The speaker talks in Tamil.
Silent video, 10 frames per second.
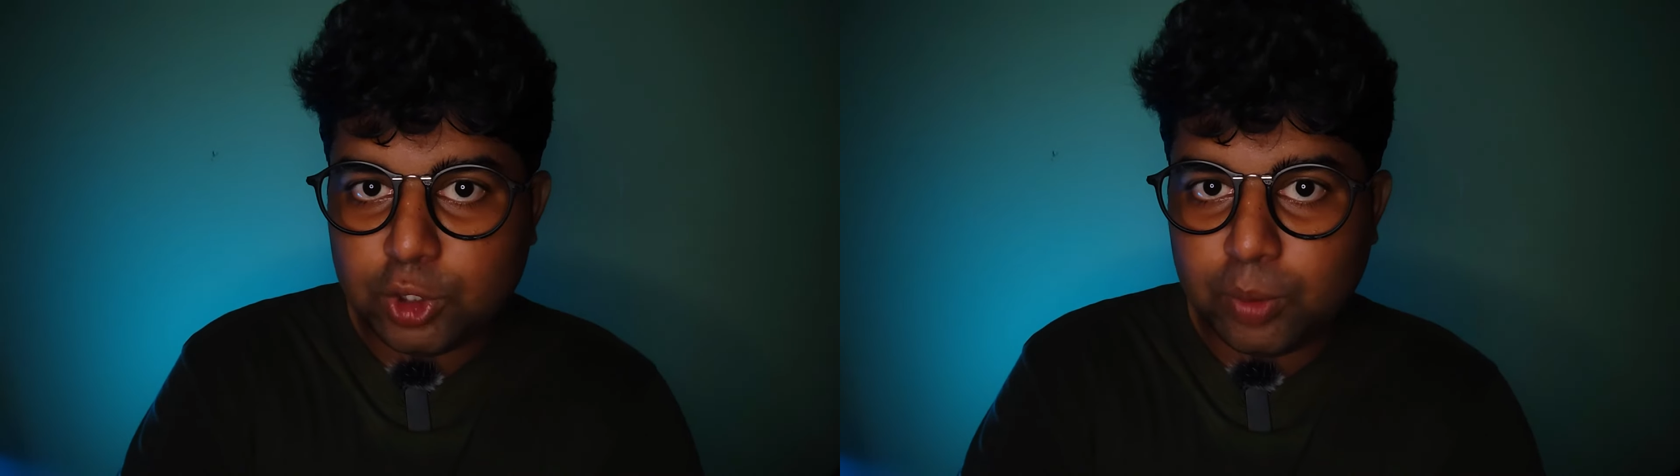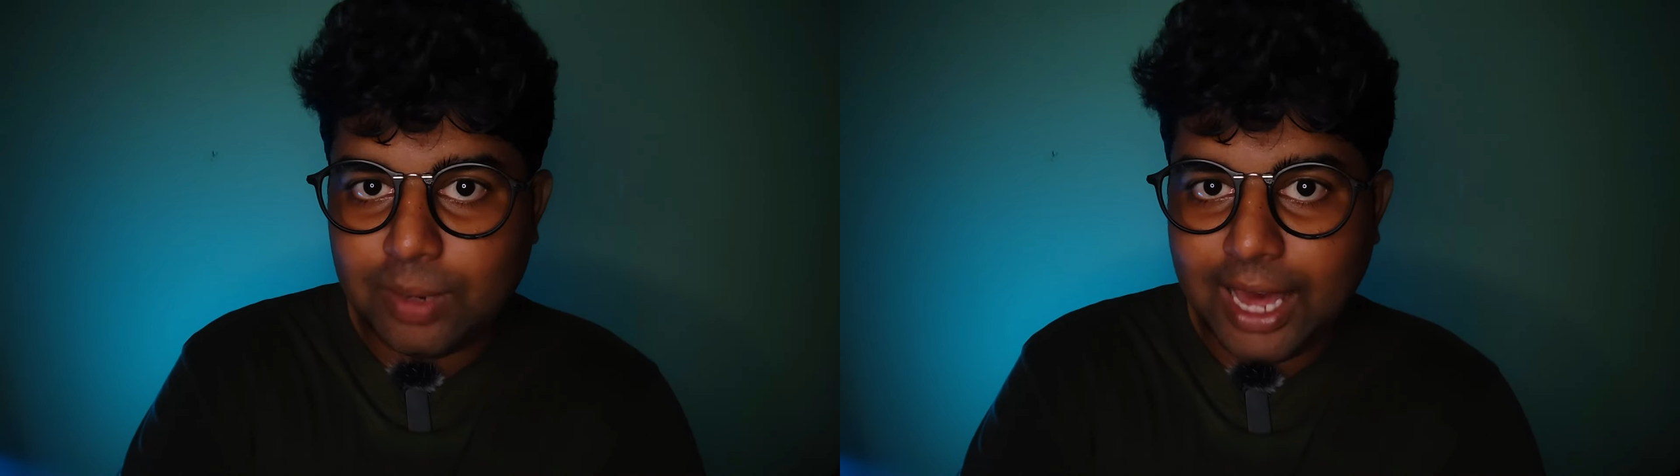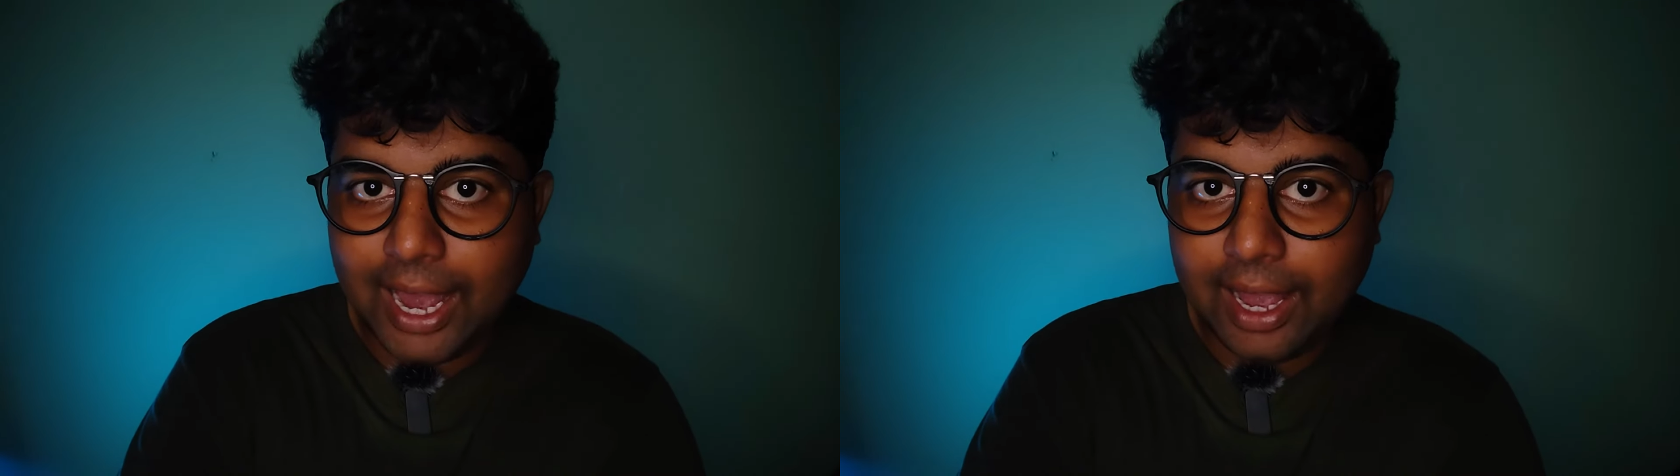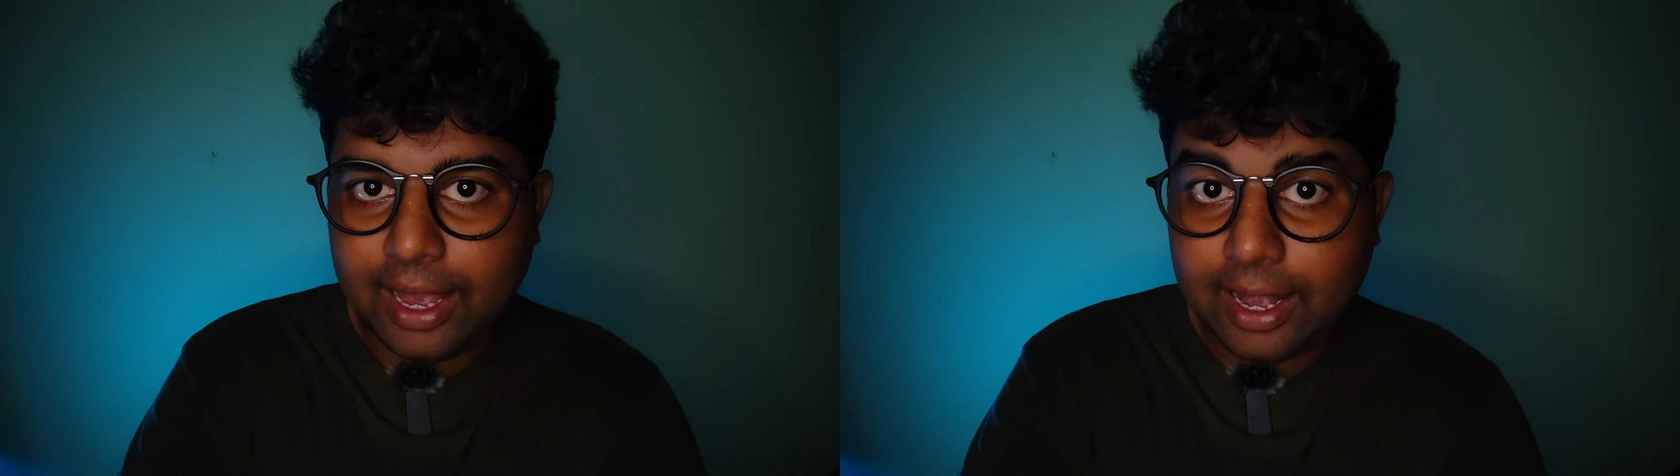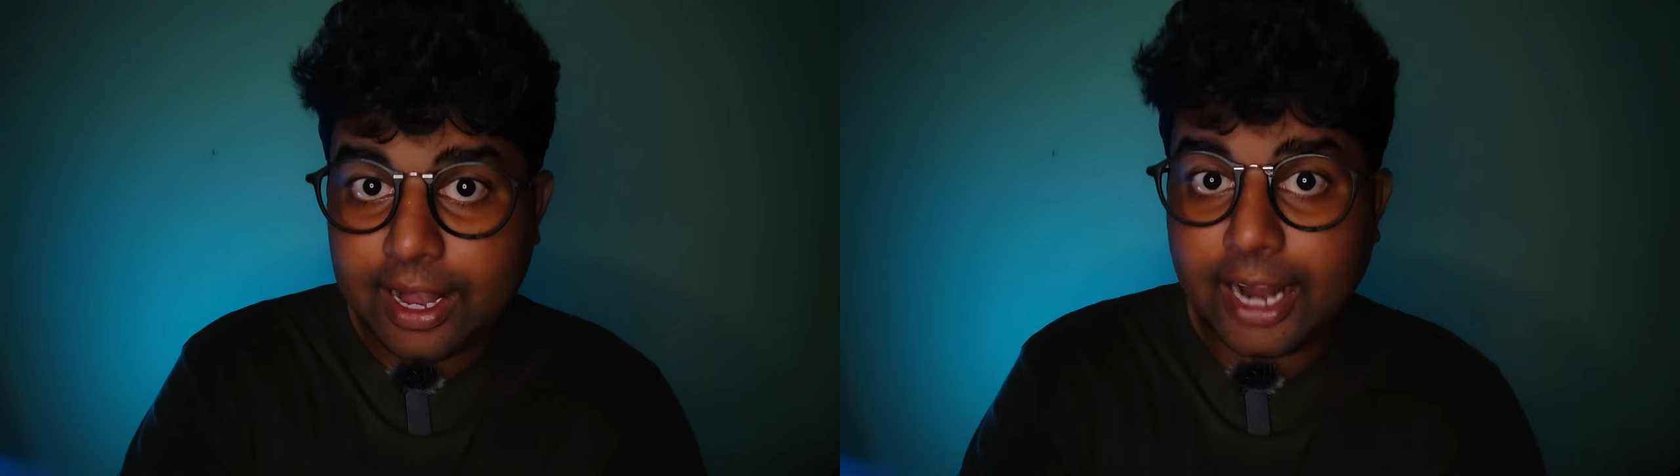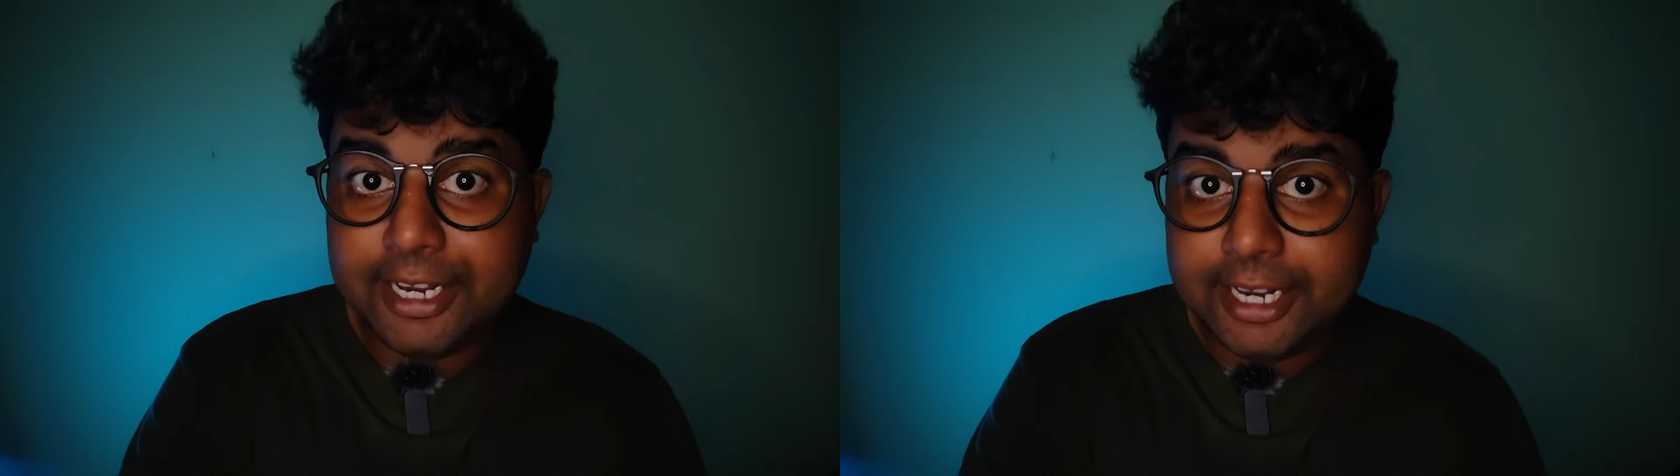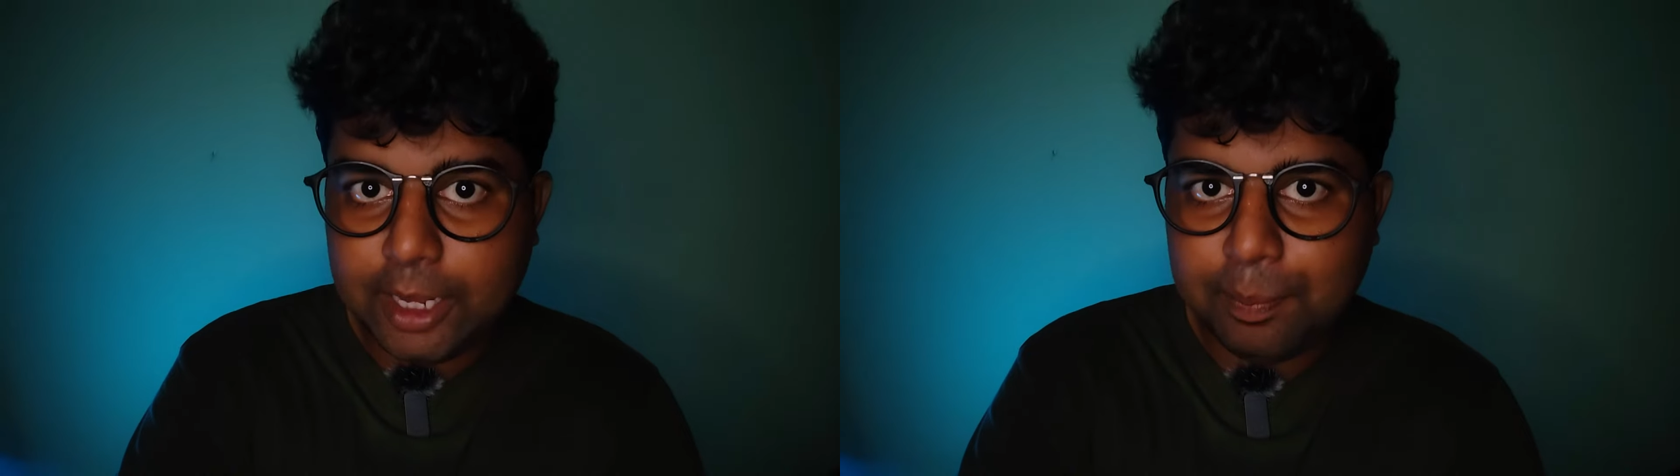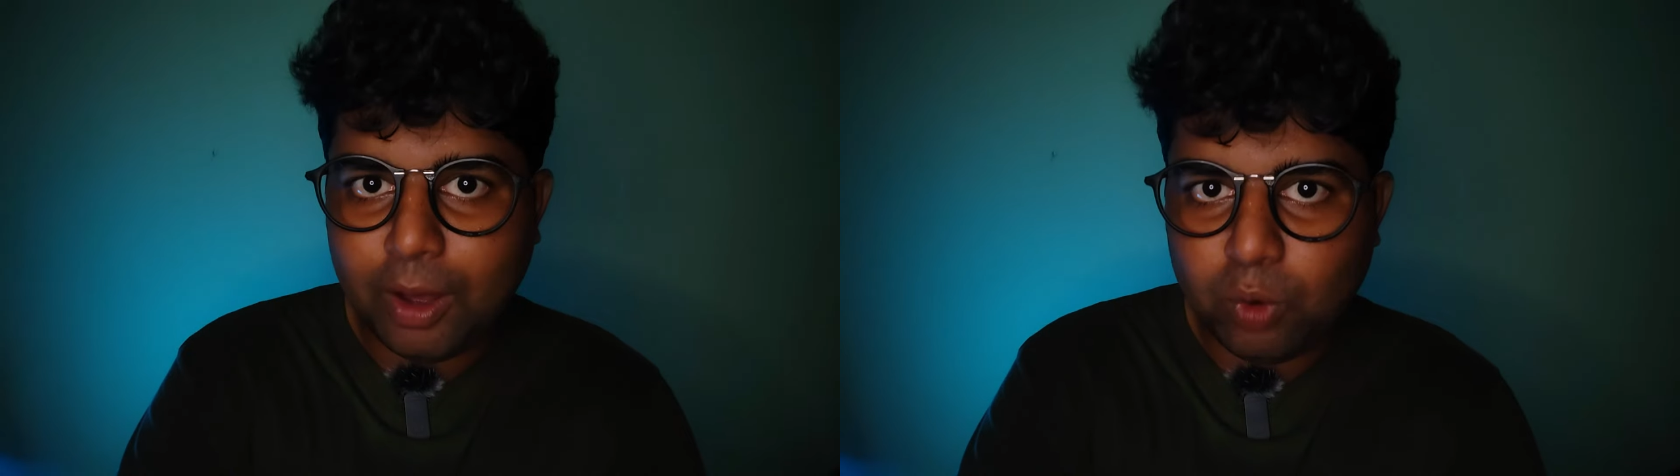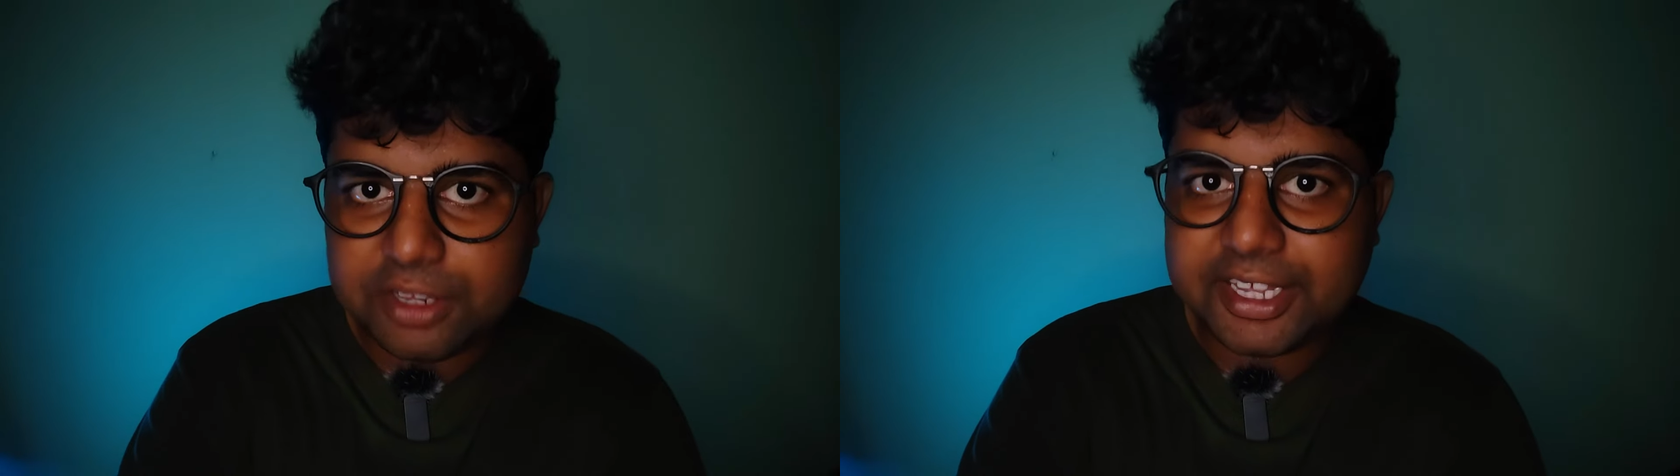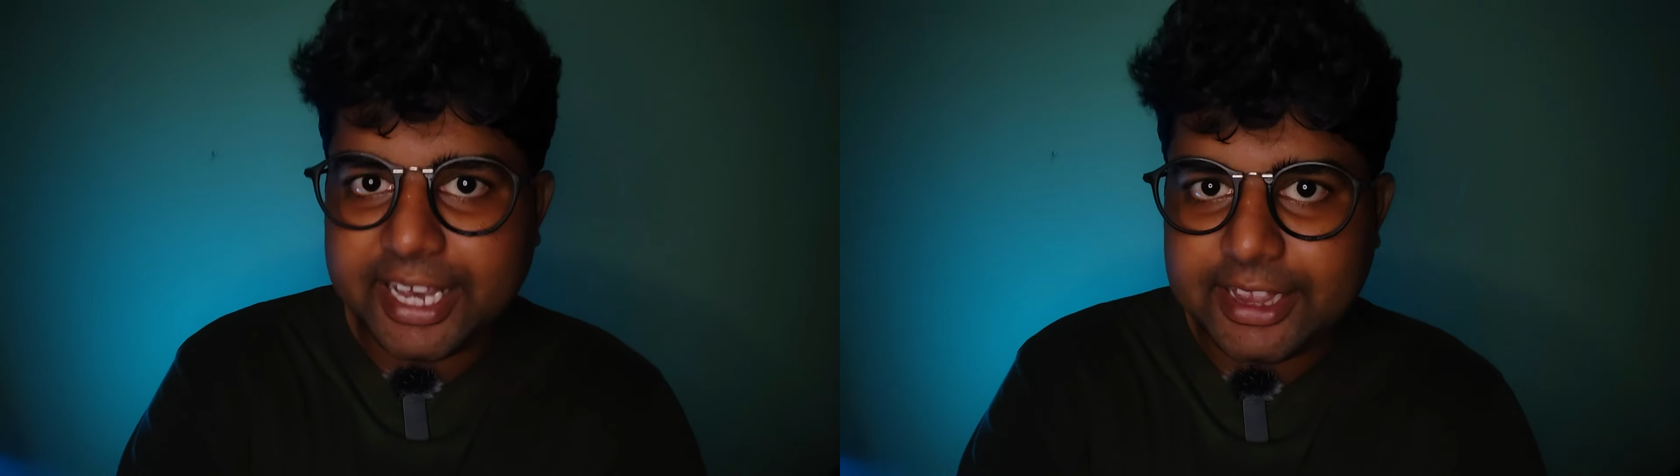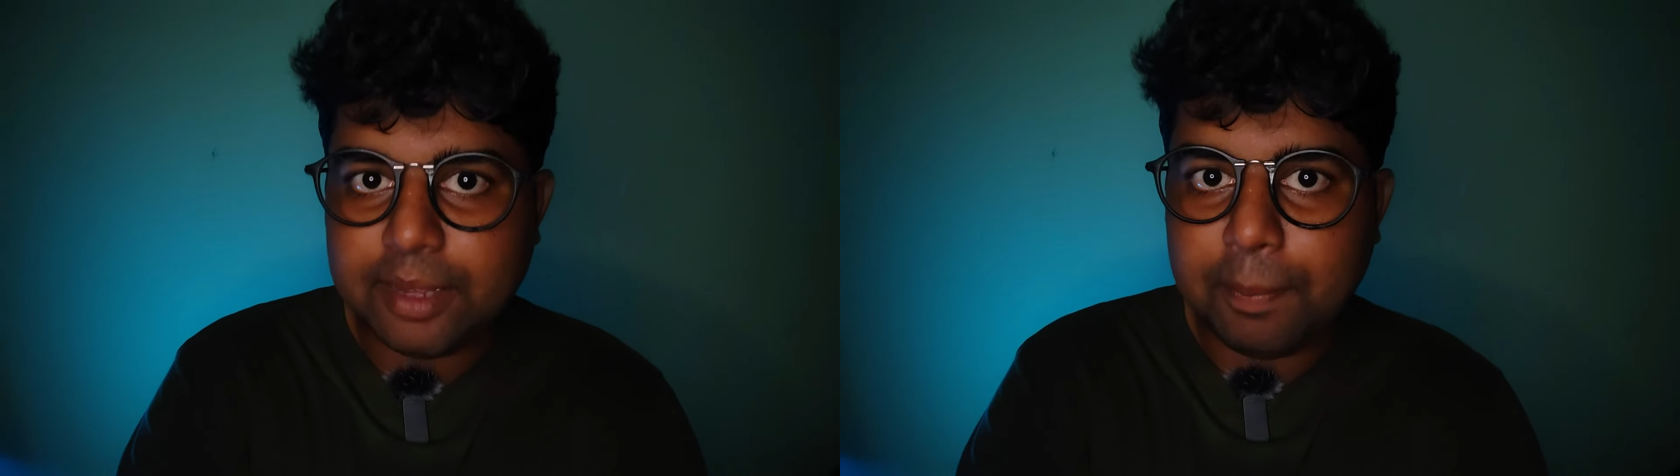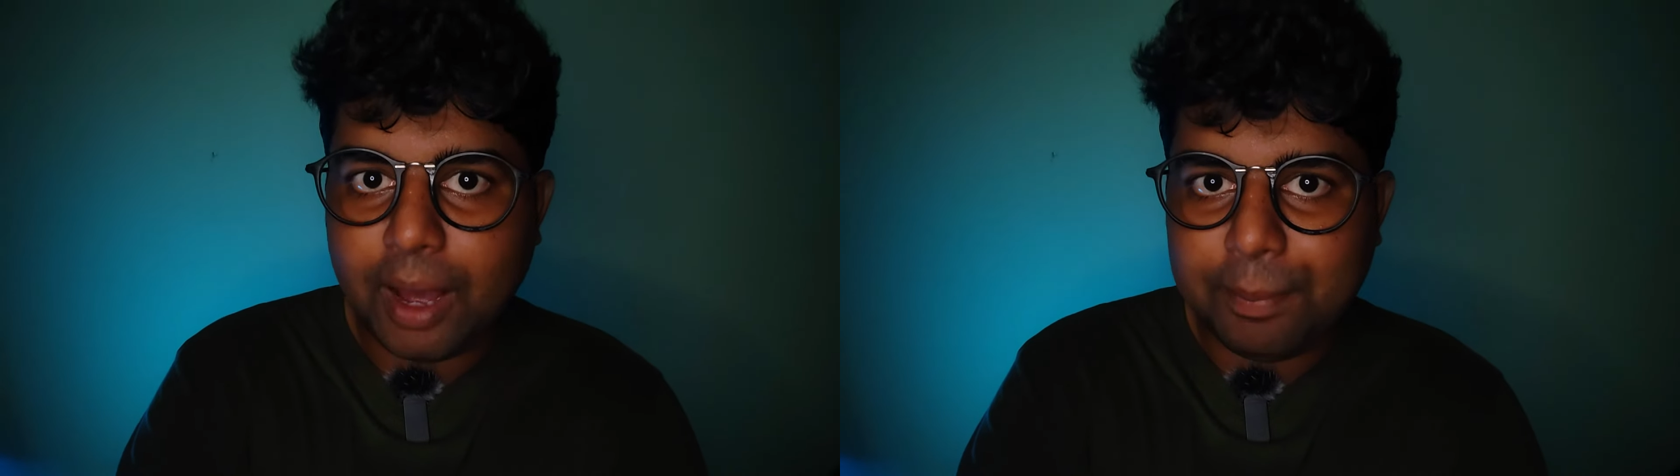பாத்ரூம்ல கண்டிப்பா ஒருத்தன் எட்டி